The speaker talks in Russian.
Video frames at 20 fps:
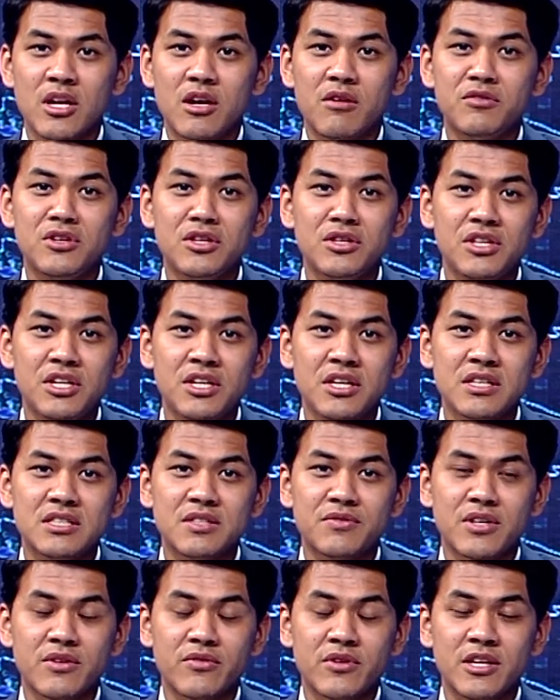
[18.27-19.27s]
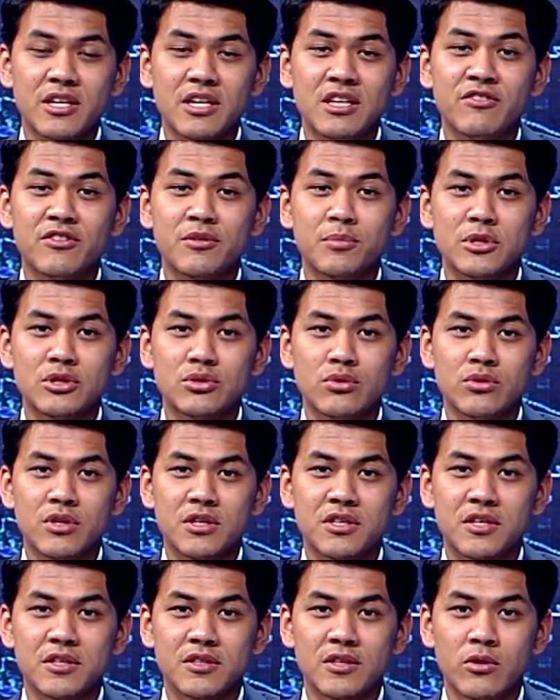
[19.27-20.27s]
внедрения цифровых информационных
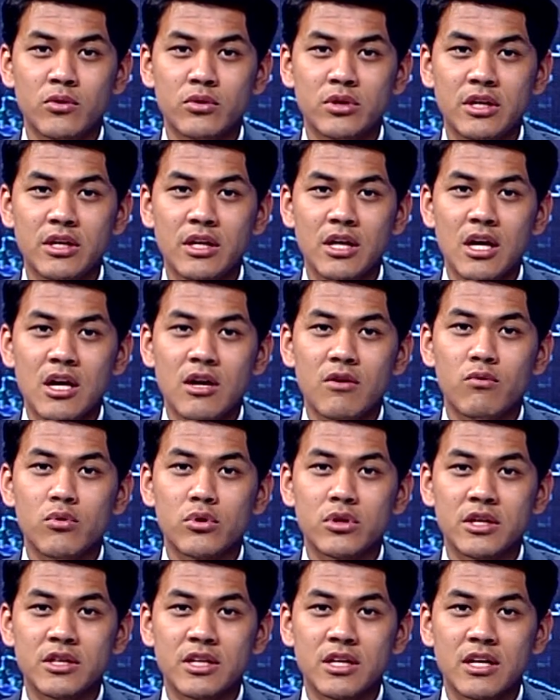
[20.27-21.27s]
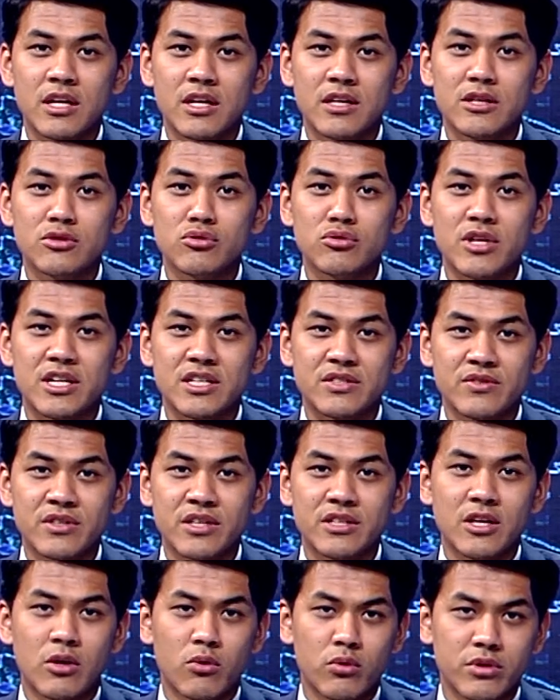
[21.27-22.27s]
технологий в органах
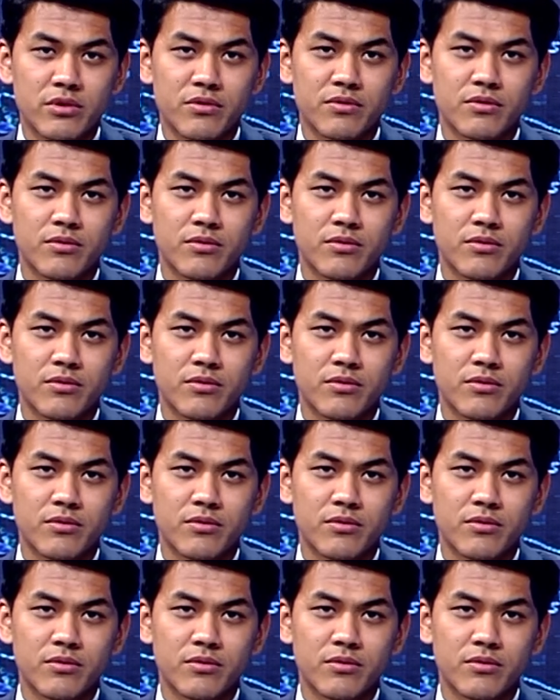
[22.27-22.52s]
государственных доходов.